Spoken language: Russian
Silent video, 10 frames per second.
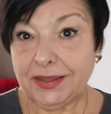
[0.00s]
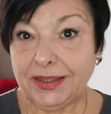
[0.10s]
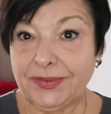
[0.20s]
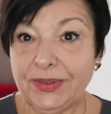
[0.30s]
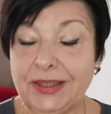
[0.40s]

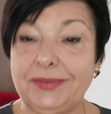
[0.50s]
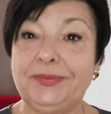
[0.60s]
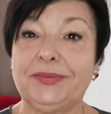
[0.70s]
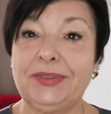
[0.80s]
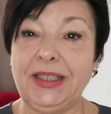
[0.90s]

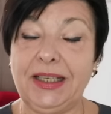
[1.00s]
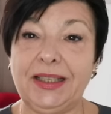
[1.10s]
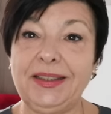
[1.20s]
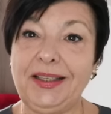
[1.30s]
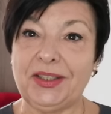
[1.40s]
Здравствуйте! Вы на
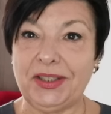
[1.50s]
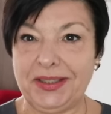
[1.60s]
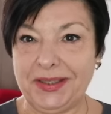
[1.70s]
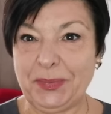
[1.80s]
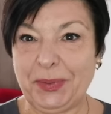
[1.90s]
канале
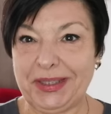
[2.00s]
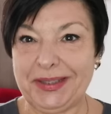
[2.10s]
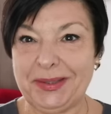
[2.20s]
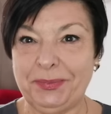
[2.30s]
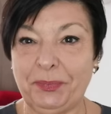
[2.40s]
«Жизнь с
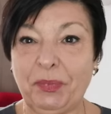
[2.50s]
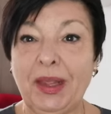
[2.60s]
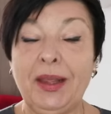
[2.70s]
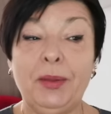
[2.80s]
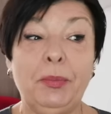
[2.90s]
перцем».
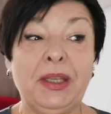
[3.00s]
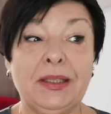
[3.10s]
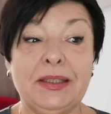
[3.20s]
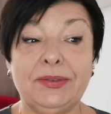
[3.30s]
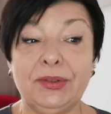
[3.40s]

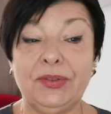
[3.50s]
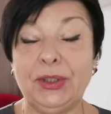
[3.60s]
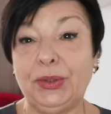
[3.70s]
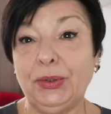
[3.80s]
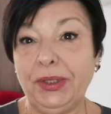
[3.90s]
Меня зовут
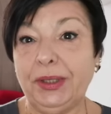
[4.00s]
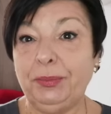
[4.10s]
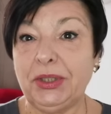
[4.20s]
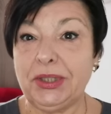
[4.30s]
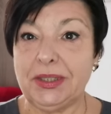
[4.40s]
Виктория,
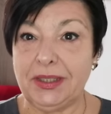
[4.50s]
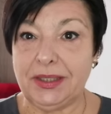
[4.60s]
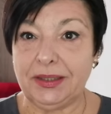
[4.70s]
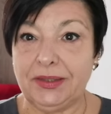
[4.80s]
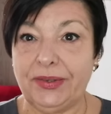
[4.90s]
мне
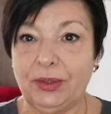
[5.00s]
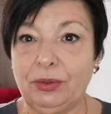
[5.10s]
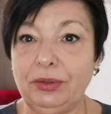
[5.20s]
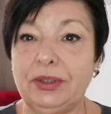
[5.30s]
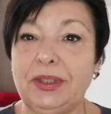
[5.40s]
62
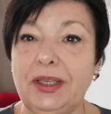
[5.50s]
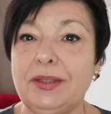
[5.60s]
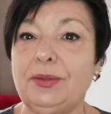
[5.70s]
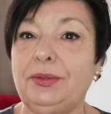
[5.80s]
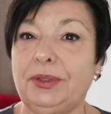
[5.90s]
года,
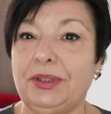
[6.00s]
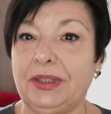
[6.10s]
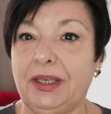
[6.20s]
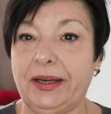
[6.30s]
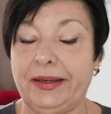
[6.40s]
я из
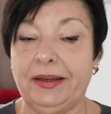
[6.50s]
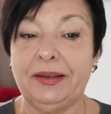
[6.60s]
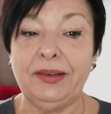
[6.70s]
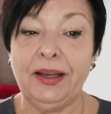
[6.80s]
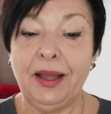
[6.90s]
города
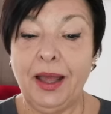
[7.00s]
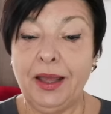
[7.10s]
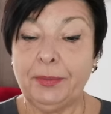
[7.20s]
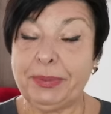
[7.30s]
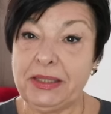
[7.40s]
Харькова.
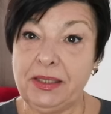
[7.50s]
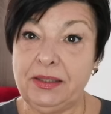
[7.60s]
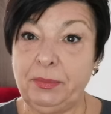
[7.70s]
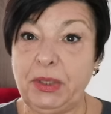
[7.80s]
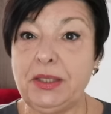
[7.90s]

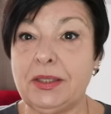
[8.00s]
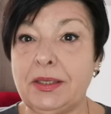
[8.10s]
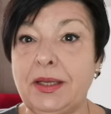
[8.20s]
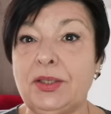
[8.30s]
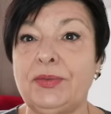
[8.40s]
Последние
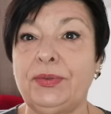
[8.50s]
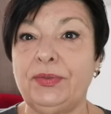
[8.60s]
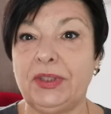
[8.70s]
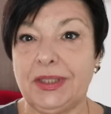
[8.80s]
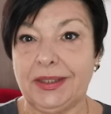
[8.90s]
месяцы я живу
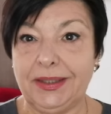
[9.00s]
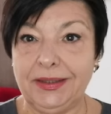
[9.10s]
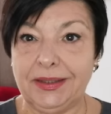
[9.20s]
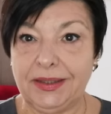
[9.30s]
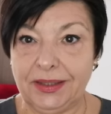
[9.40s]
в
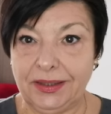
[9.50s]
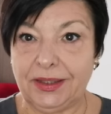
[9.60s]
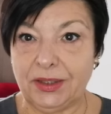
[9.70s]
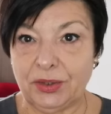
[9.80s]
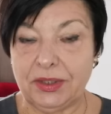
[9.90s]
Нидерландах, я
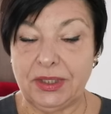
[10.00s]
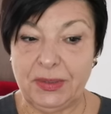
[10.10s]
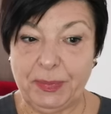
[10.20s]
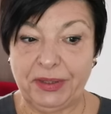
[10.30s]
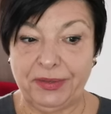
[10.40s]
нахожусь
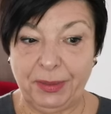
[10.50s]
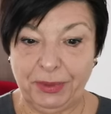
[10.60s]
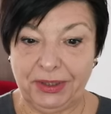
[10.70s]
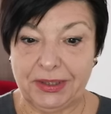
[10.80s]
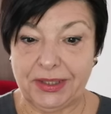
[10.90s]
здесь под
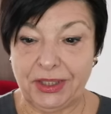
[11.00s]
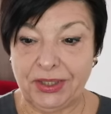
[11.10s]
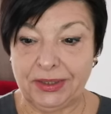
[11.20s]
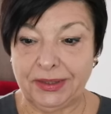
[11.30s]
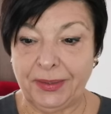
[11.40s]
временной
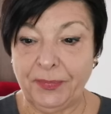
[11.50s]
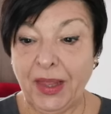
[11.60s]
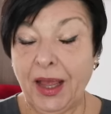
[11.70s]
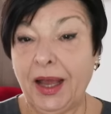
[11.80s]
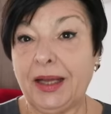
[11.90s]
защитой.
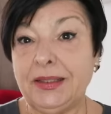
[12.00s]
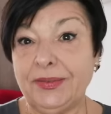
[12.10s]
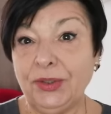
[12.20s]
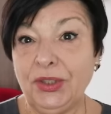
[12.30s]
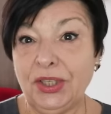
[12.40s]
А
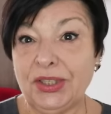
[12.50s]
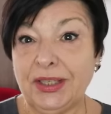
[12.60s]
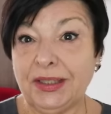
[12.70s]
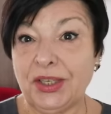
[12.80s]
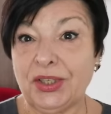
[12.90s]

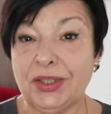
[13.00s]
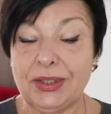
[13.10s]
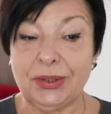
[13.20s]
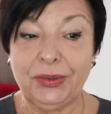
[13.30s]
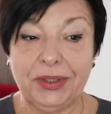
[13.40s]
сегодняшняя наша
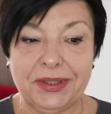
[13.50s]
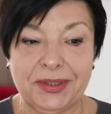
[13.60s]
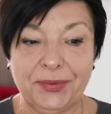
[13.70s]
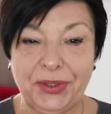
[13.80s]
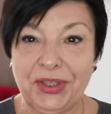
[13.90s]
история,
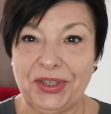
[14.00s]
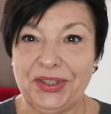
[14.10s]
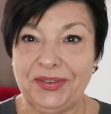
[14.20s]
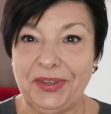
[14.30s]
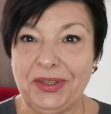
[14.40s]

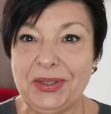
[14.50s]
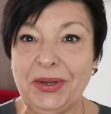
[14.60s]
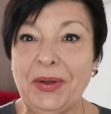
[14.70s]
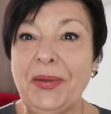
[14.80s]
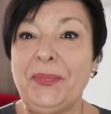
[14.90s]
сегодняшнее
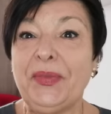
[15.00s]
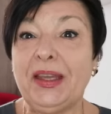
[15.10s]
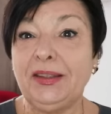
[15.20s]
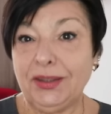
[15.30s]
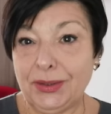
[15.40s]
видео –
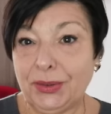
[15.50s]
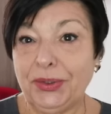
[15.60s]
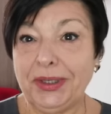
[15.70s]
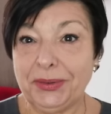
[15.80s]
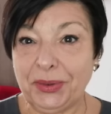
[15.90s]
это
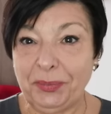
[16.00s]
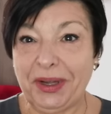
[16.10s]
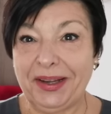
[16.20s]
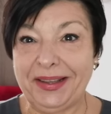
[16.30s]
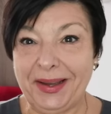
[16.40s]
история о
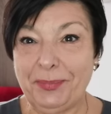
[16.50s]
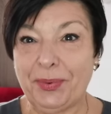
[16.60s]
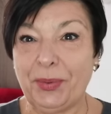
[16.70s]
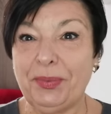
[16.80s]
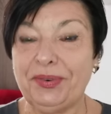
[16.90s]
том, как я
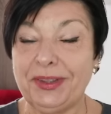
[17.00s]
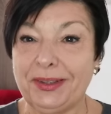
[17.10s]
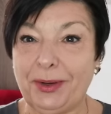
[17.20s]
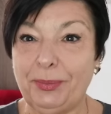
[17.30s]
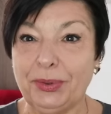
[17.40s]

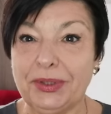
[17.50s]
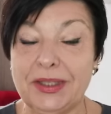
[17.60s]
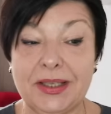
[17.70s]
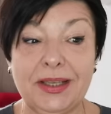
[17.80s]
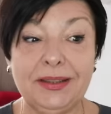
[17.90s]
пробовала
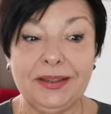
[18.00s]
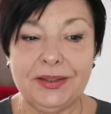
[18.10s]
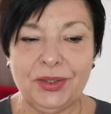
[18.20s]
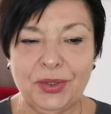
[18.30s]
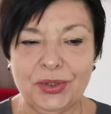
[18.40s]
работать. И я
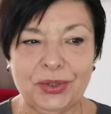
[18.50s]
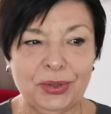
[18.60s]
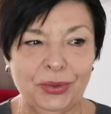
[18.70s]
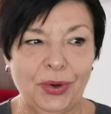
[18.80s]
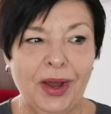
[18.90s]
надеюсь,
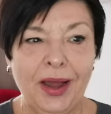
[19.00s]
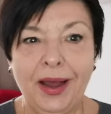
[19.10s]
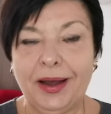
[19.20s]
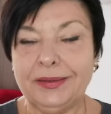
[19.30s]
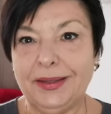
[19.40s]
что
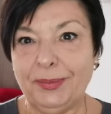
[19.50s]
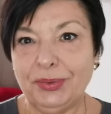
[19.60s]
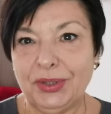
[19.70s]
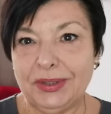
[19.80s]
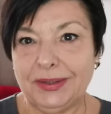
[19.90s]
она
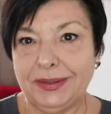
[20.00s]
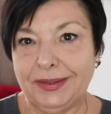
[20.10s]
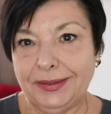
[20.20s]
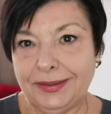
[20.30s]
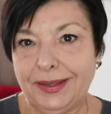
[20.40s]
будет
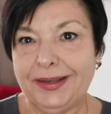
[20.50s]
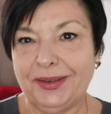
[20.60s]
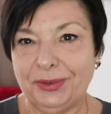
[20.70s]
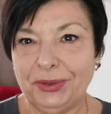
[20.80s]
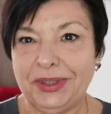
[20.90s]
э, для
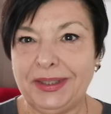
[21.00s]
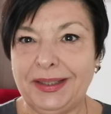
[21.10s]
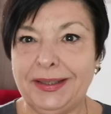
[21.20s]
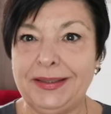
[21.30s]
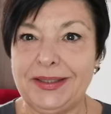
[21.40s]
кого-то
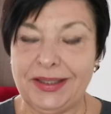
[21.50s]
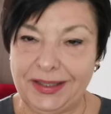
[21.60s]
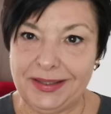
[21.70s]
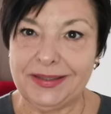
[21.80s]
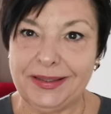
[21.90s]

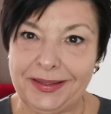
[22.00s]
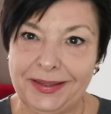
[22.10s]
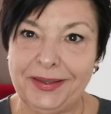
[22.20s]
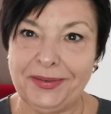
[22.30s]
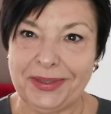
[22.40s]
интересной
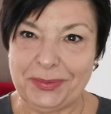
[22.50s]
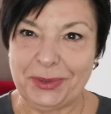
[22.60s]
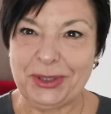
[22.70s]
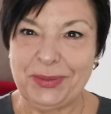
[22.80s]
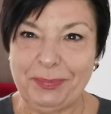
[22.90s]
и,
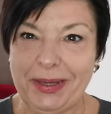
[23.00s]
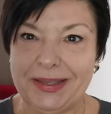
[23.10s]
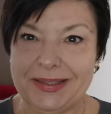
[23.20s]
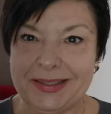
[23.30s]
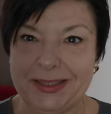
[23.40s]
возможно,
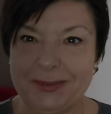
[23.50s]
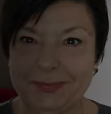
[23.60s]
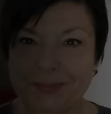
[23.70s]
полезной.